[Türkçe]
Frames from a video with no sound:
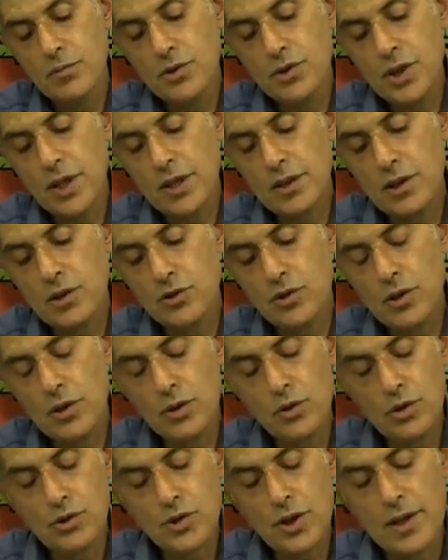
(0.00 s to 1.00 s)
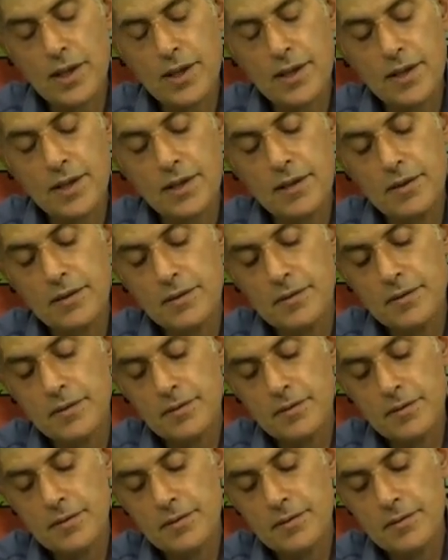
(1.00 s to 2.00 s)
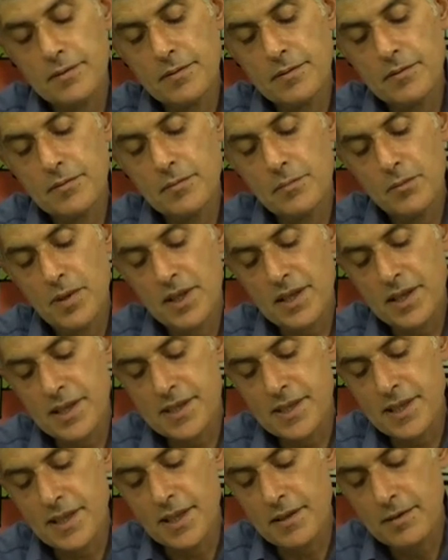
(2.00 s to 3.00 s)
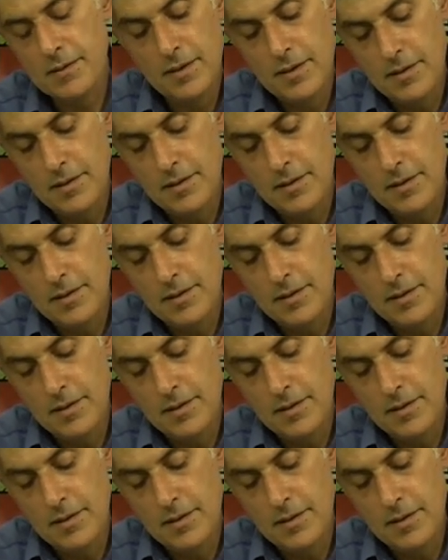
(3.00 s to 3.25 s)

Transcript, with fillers: şekilde şöyle köşelerine makasla